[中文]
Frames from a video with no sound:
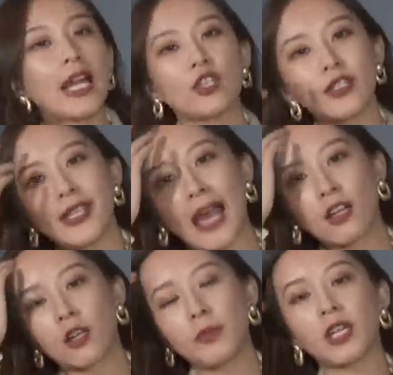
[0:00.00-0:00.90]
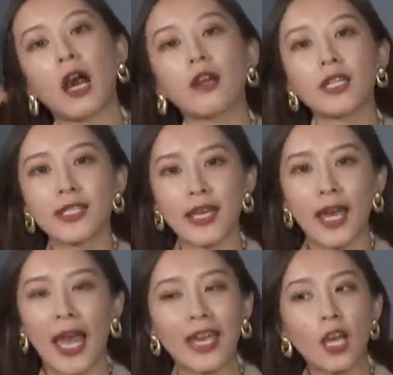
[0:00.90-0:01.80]
但是价格比刚刚那件
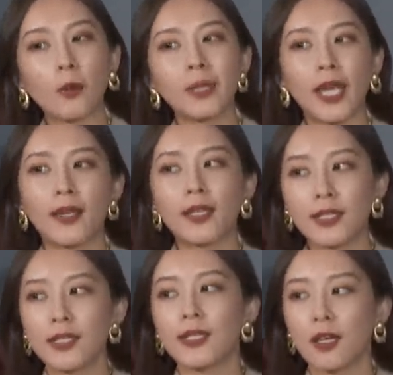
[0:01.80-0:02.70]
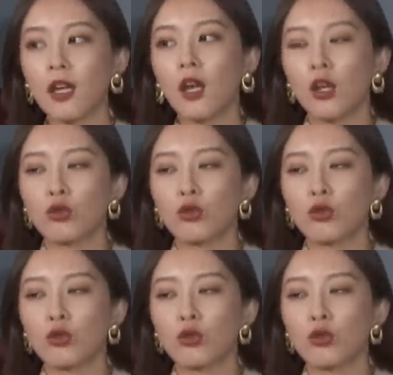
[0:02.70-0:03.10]
还要便宜一些，